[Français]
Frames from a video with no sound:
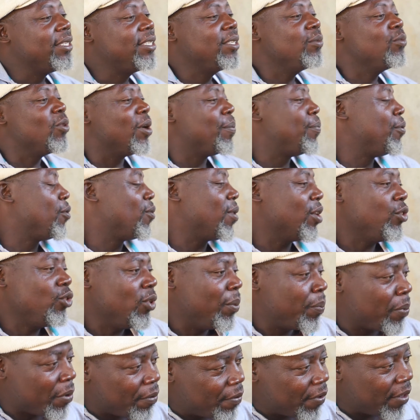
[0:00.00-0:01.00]
Dis-moi, pourquoi
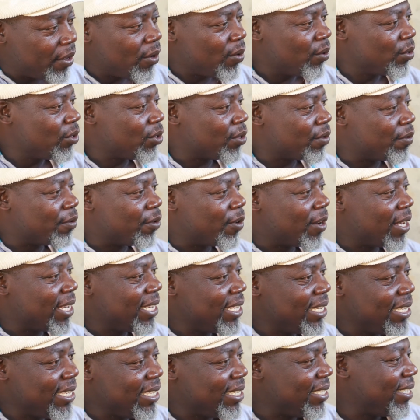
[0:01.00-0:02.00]
tu as préféré qu'on se voie
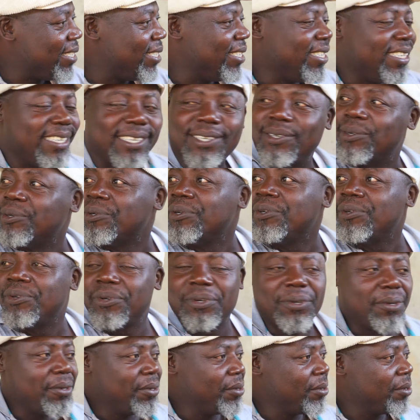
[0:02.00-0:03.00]
ici au
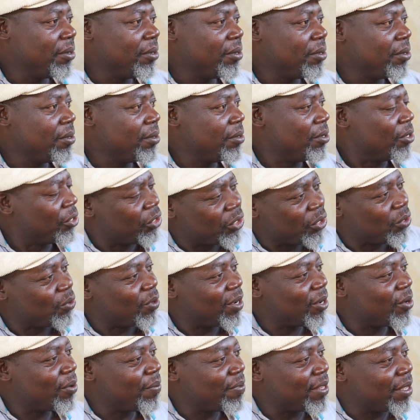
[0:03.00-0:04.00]
lieu de chez
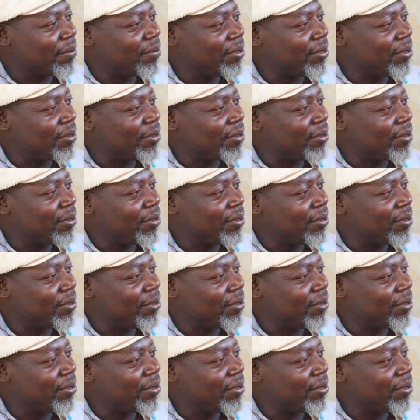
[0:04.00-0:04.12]
toi comme